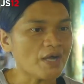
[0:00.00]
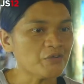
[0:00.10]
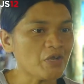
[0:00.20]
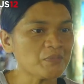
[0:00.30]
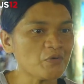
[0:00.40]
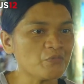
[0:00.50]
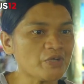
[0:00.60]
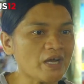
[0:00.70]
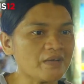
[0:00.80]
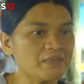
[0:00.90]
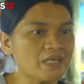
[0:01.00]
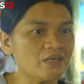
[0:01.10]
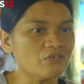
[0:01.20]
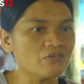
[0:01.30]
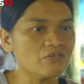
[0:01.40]
Ano lang po muna kami
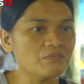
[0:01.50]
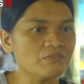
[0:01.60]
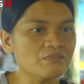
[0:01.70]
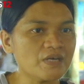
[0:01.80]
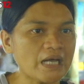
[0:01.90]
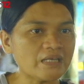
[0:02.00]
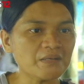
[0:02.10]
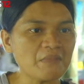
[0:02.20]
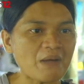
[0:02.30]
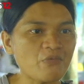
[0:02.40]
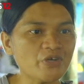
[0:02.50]
yung karning baboy